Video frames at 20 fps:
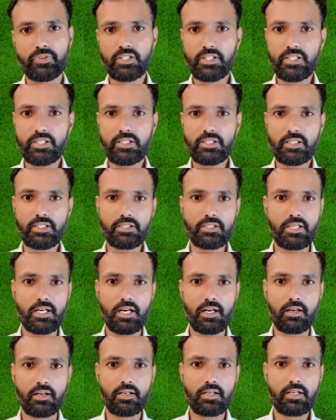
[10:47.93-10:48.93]
तीन से
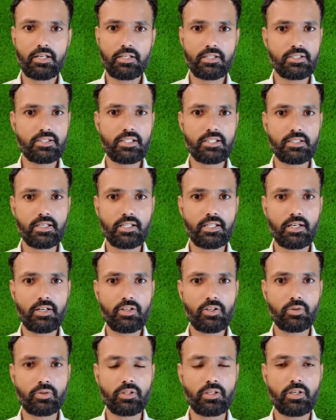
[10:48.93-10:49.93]
चार इससे ज़्यादा
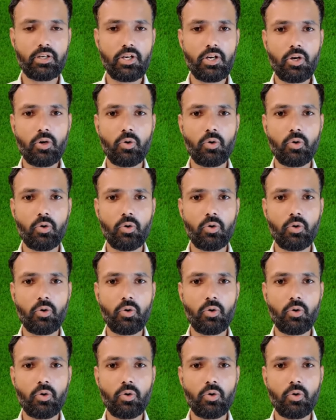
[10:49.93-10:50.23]
नहीं होते